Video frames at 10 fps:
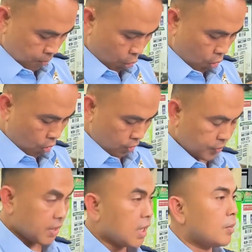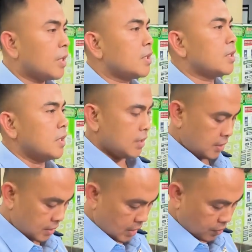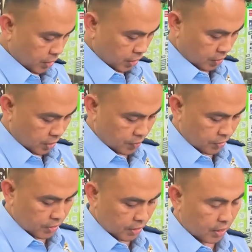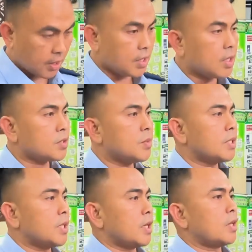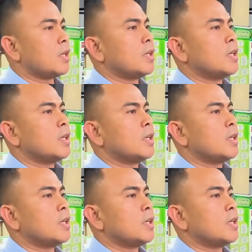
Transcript: pokok pidana mati dan pidana tambahan dipecat dari dinas militer.